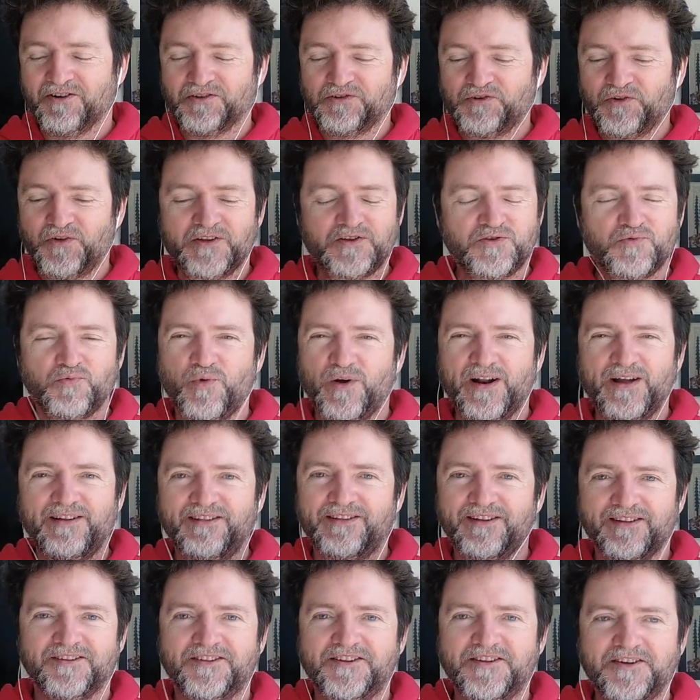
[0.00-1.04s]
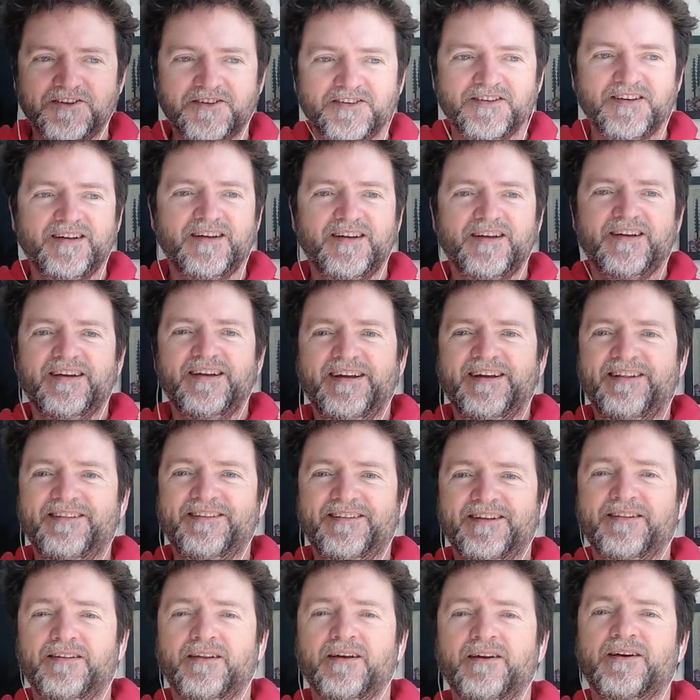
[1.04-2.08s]
con toda su buena intención,
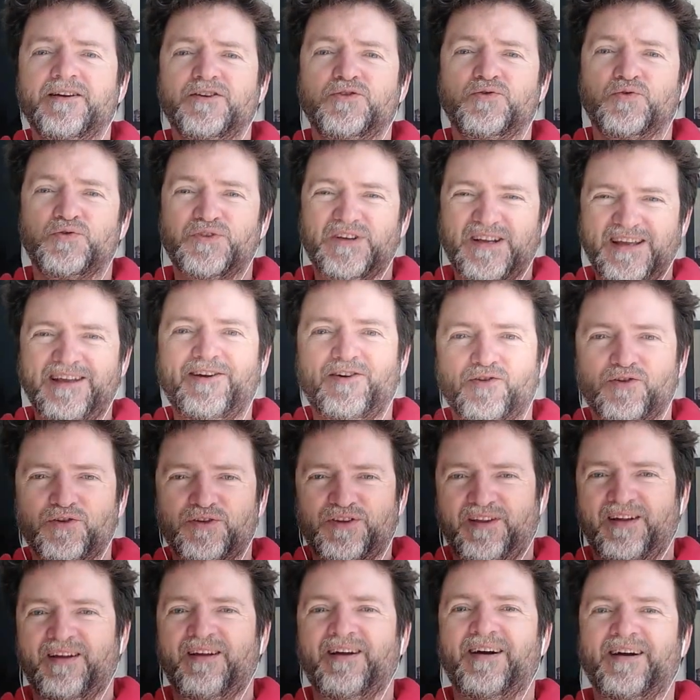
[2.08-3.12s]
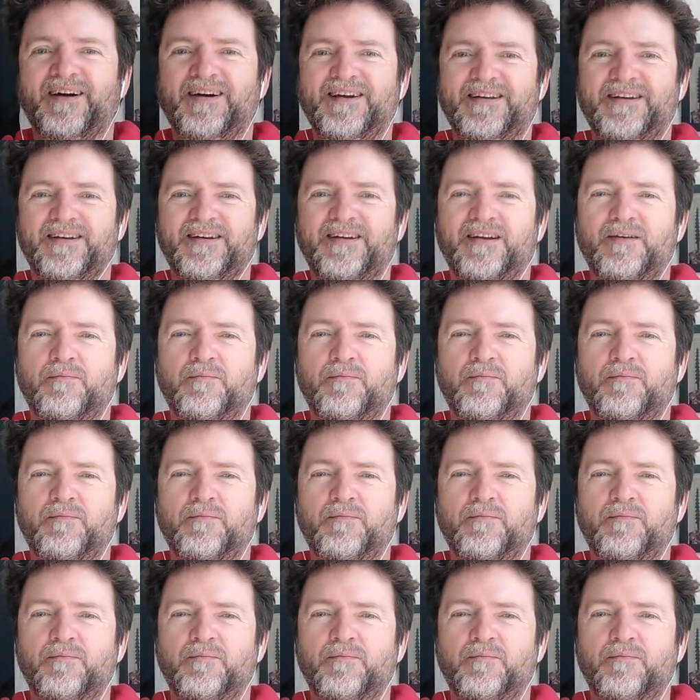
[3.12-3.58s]
intentan que sus hijos tengan, eh,